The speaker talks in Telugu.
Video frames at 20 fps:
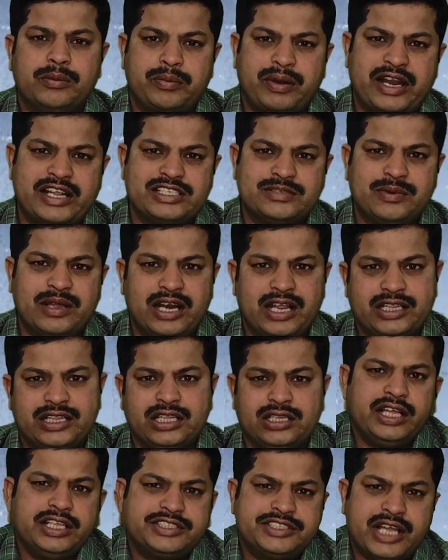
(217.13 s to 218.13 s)
ప్రైస్ మనీ అయితే
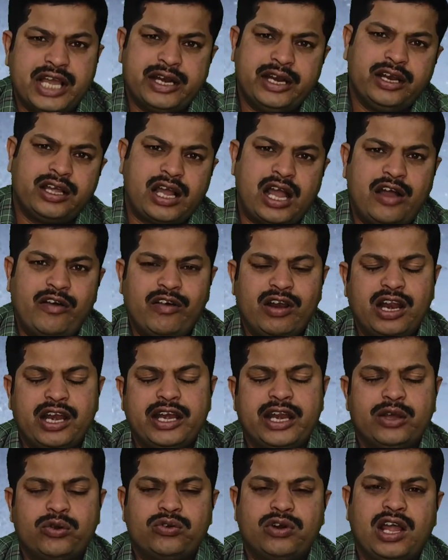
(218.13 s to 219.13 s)
ఏ ఛానల్
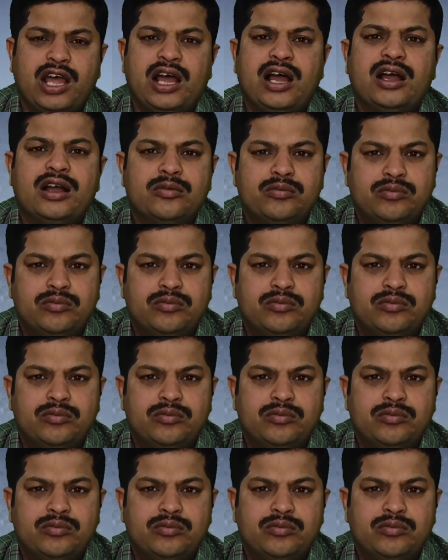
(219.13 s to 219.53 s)
కావాలన్నా కూడా